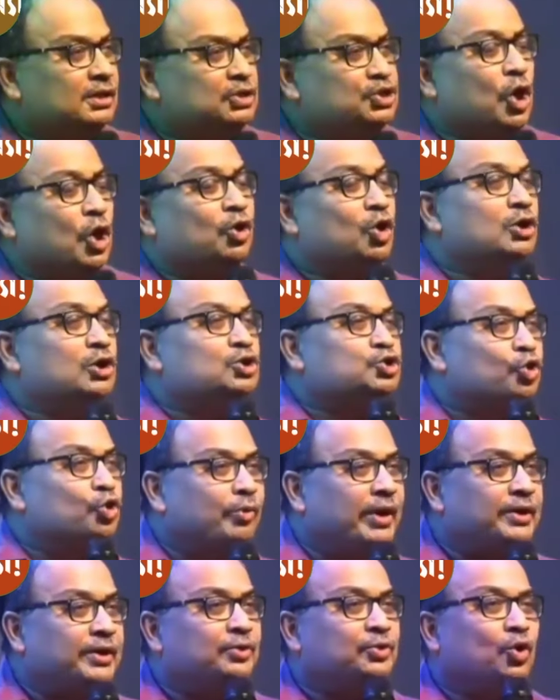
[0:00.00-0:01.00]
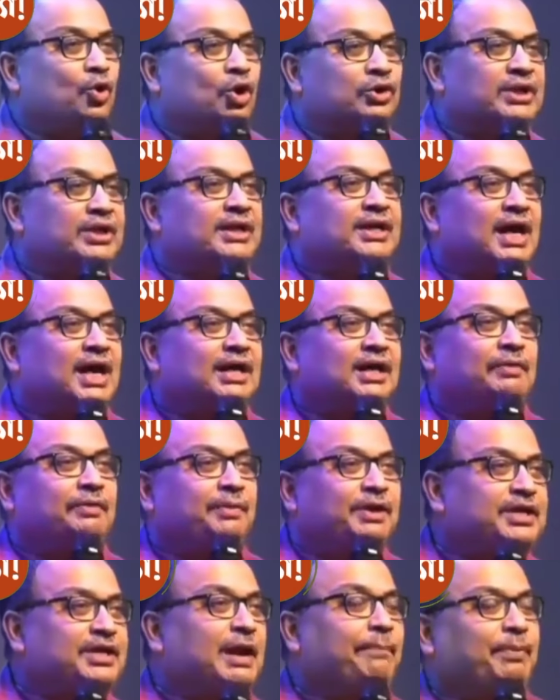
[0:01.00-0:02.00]
যখন শুভেন্দু অধিকারী
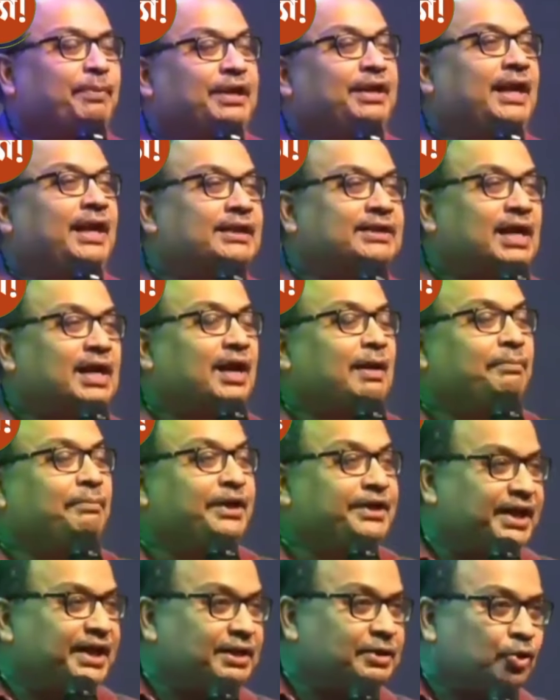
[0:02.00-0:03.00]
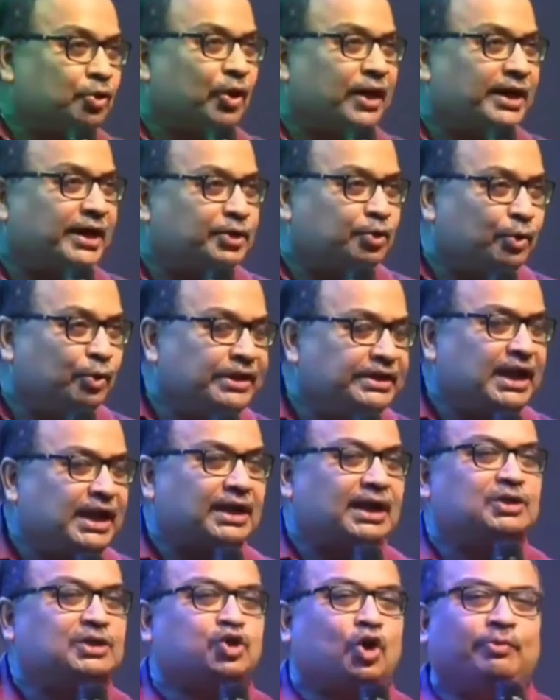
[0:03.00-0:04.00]
বিজেপির নেতারা মিটিং করে
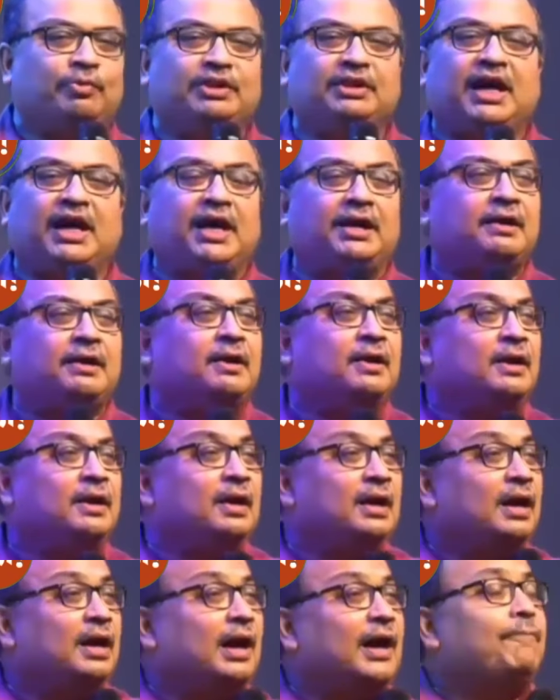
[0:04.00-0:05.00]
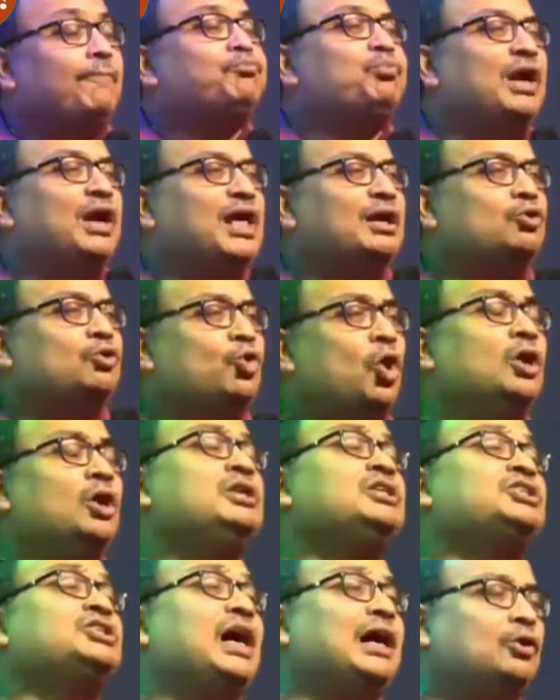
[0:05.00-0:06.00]
টুইটারে ছবি দেন আপনারা কোন
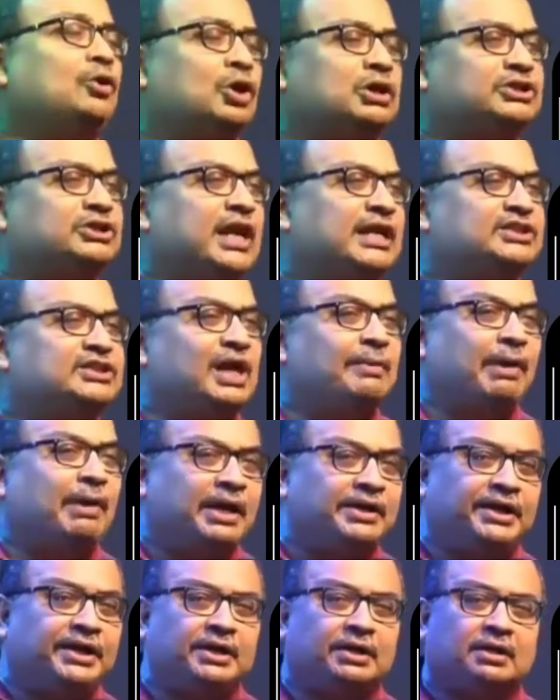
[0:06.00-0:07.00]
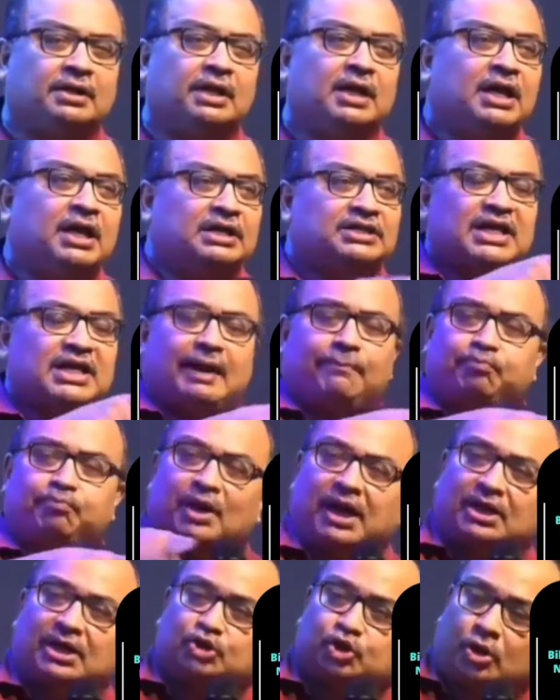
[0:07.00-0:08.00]
সাগর ছেঁচা মানিক যে
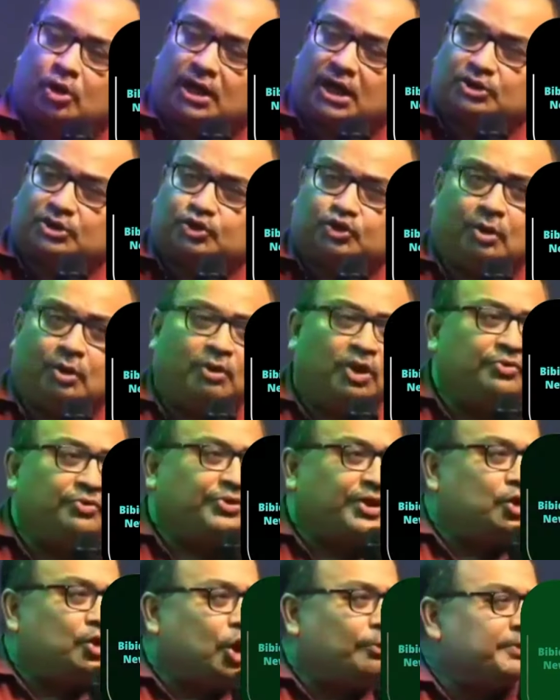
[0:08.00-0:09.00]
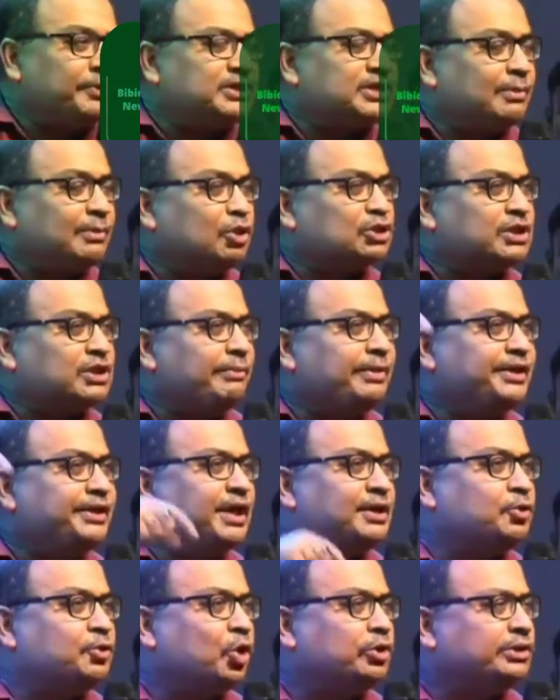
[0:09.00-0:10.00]
আপনারা স্বরাষ্ট্রমন্ত্রীর অফিসে বসে
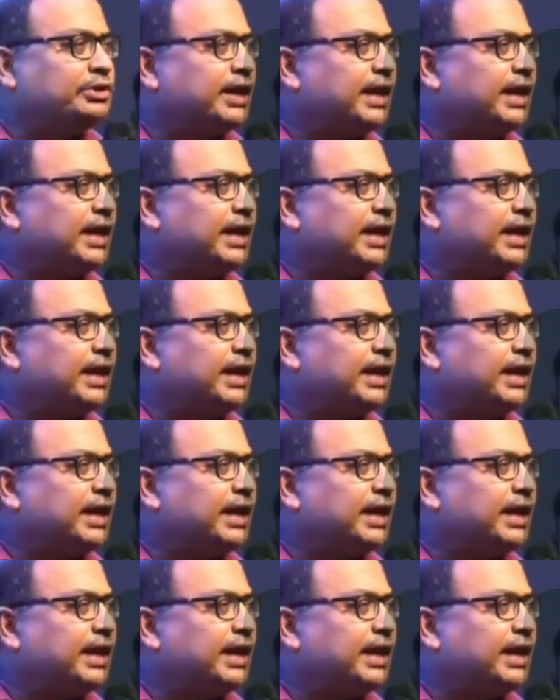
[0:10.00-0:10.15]
মিটিং করতে